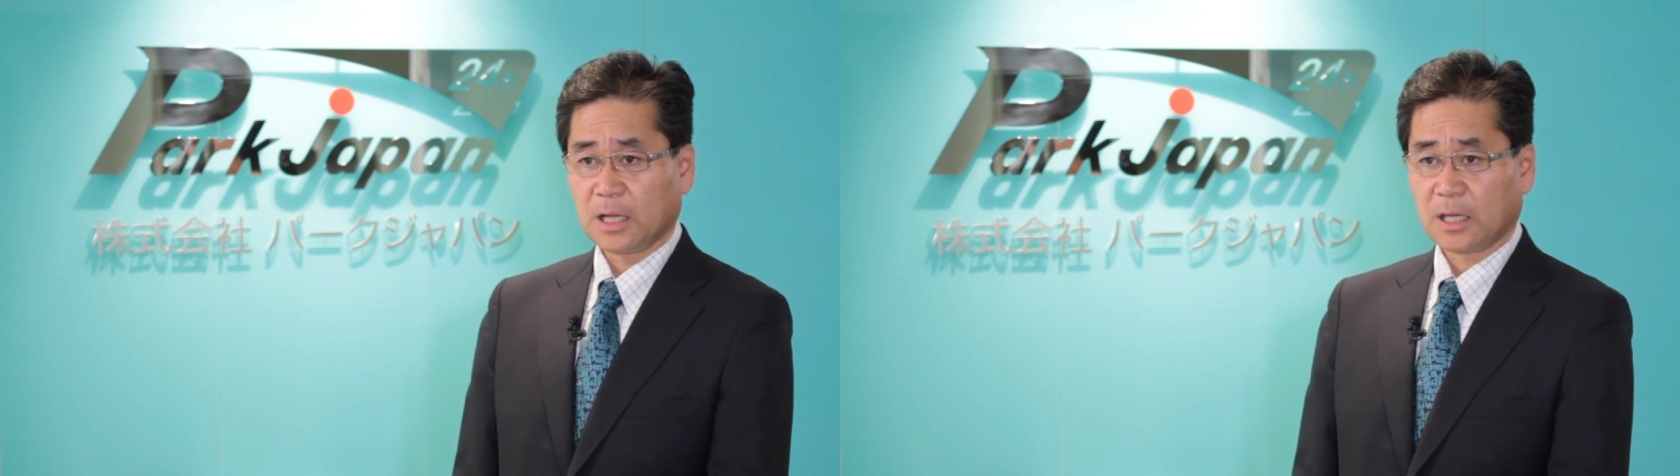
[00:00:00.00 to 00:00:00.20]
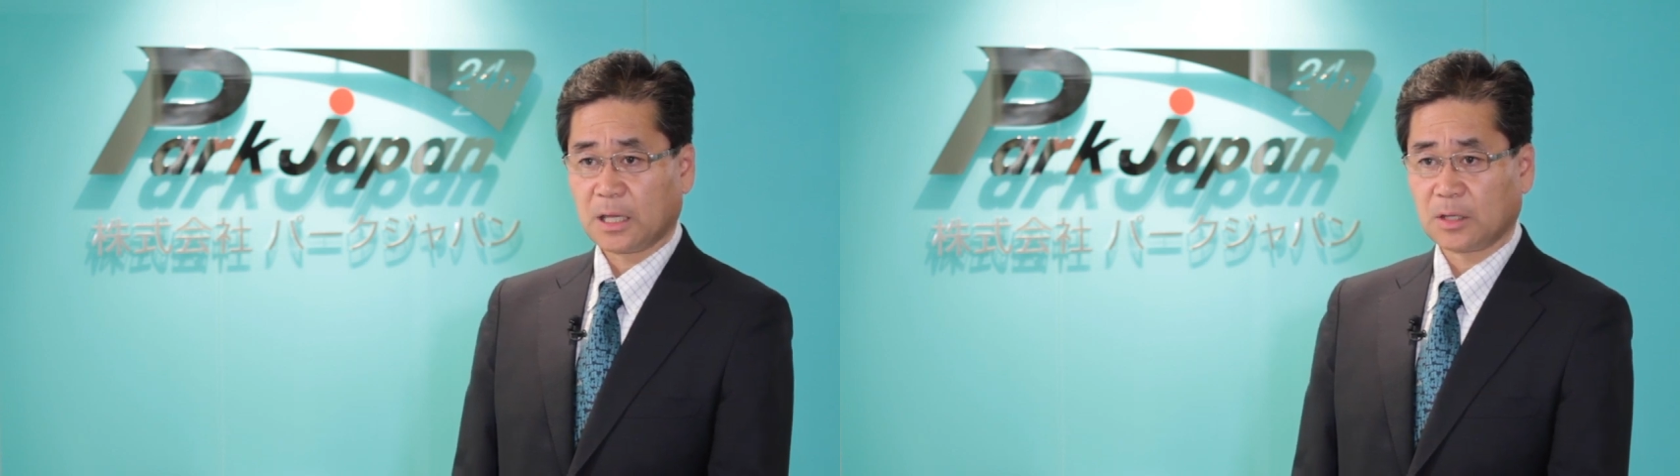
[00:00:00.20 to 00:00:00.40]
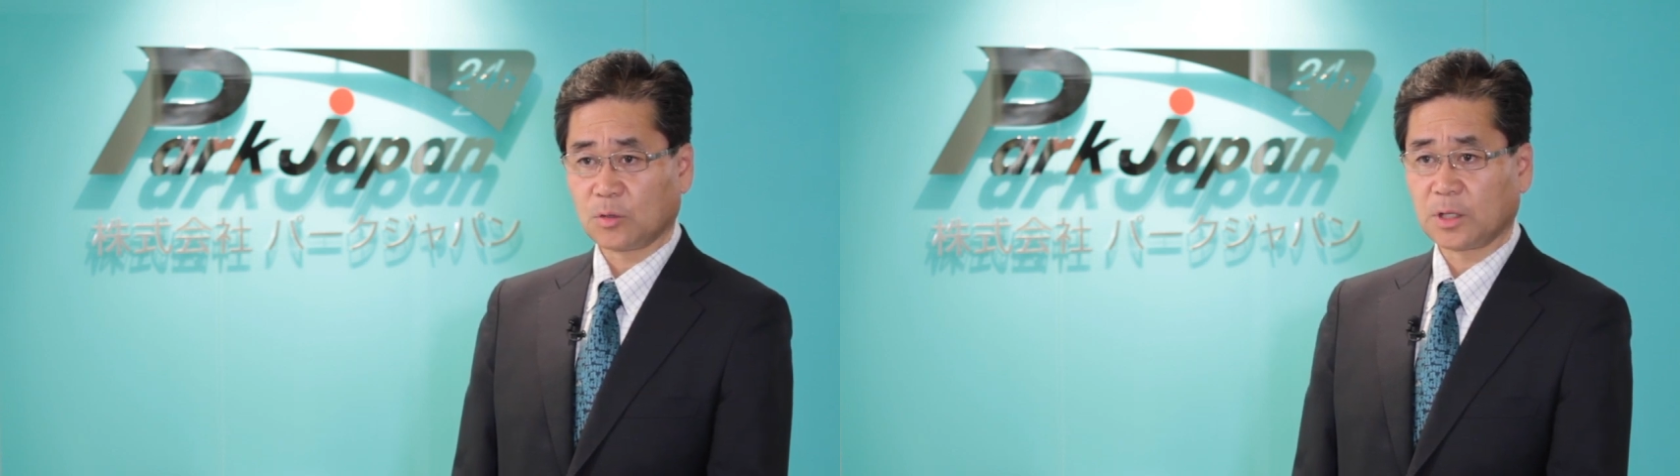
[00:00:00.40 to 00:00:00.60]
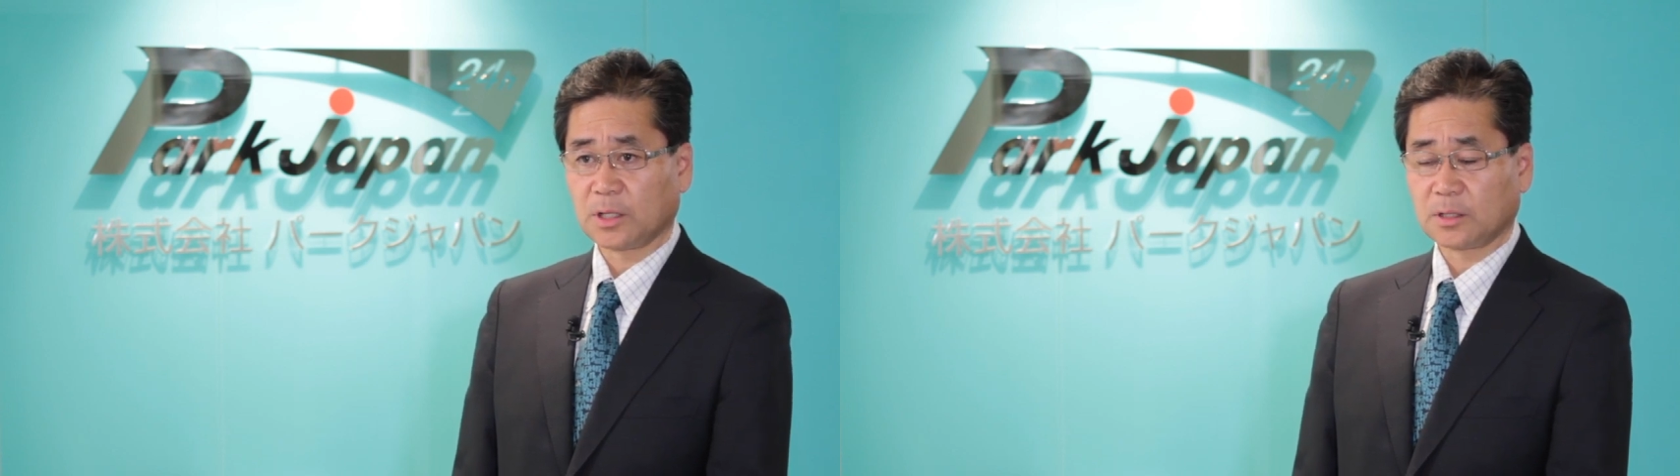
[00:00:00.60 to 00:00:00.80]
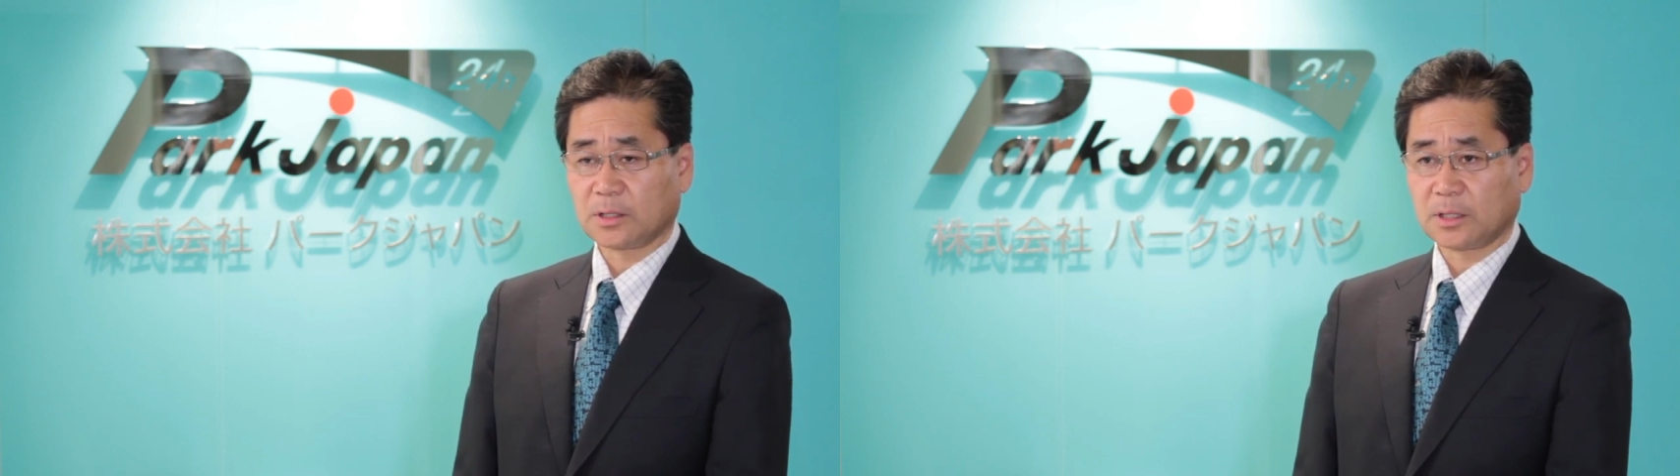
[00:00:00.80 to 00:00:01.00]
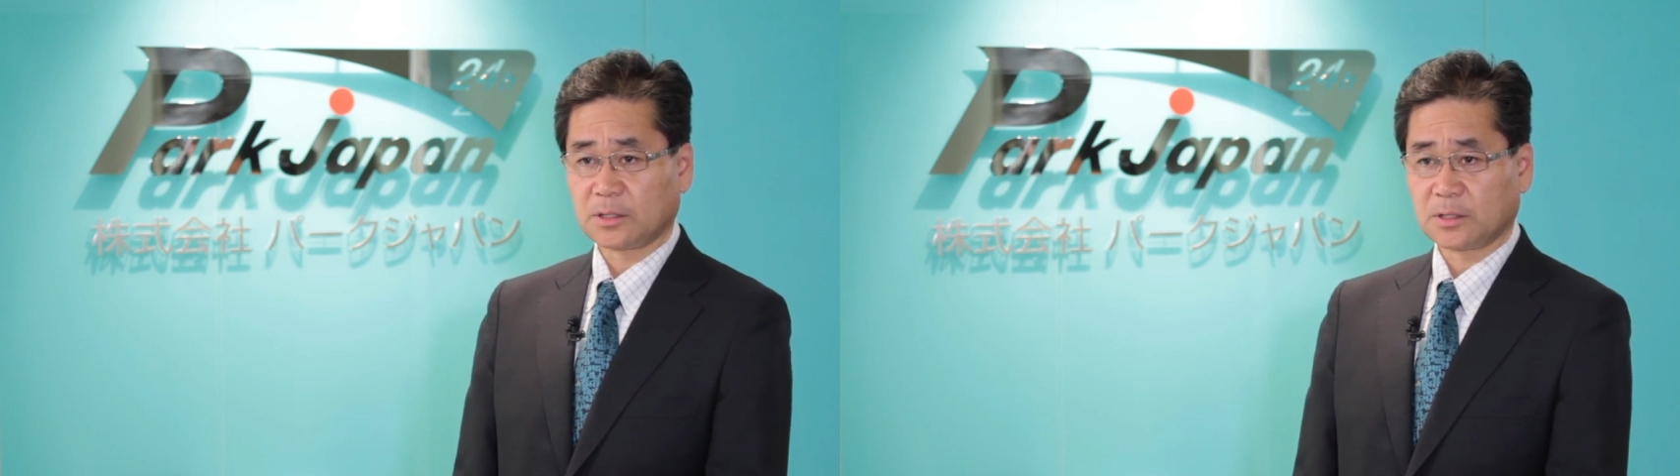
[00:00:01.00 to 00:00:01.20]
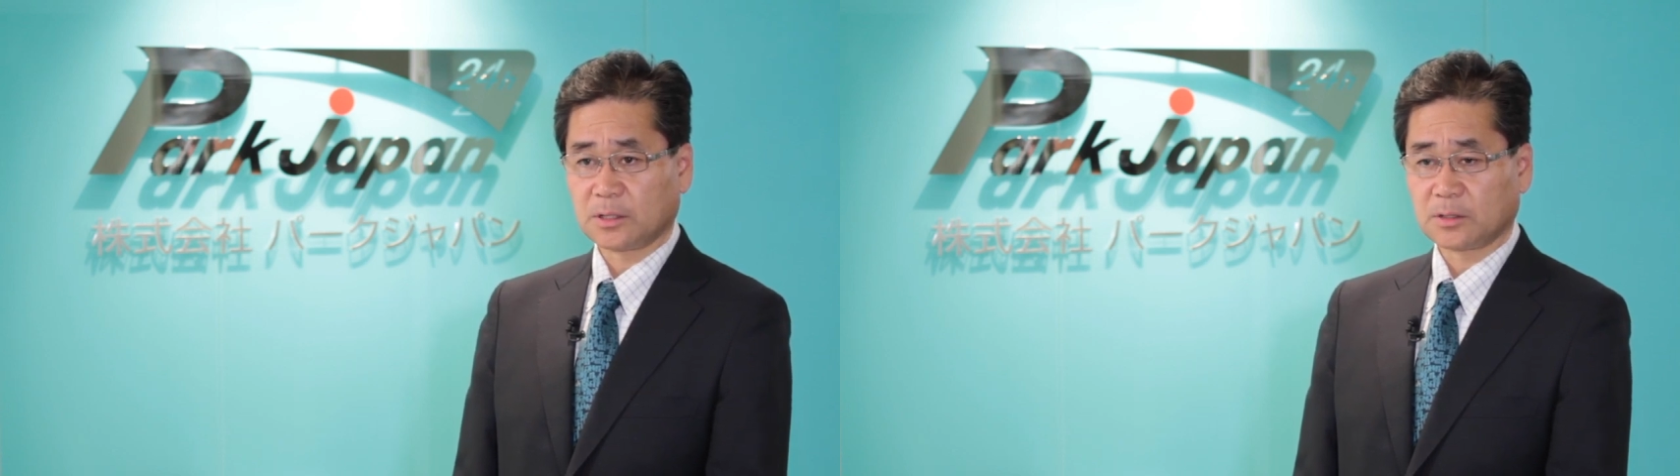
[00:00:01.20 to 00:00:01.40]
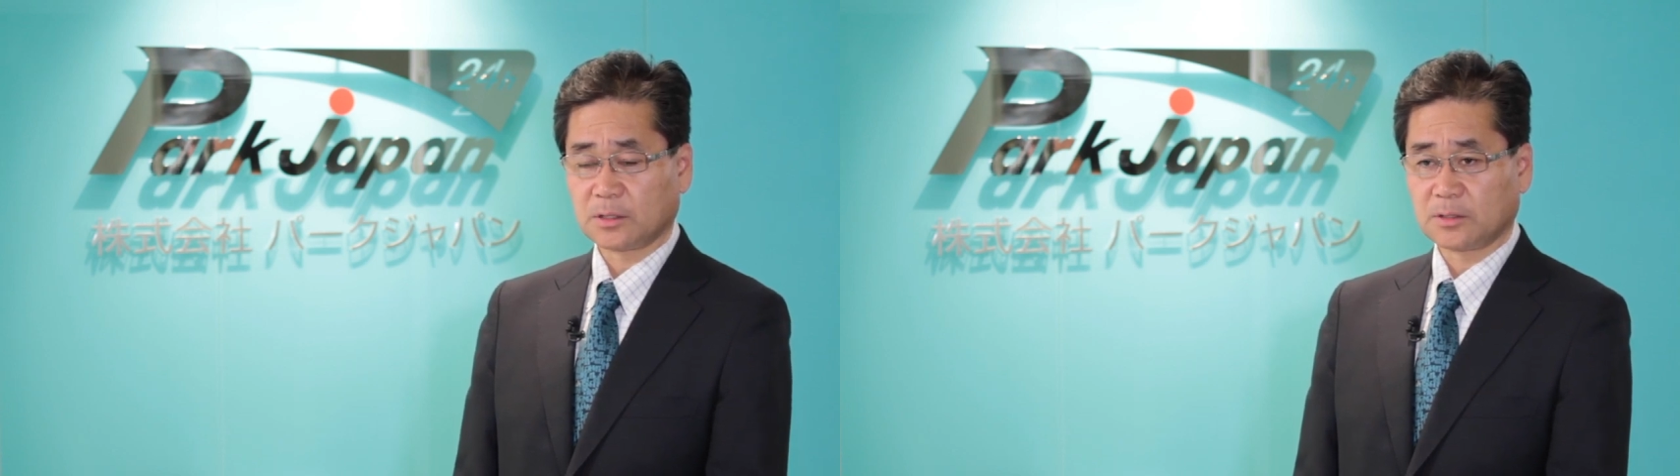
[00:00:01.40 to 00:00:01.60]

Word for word: えー、より、えー、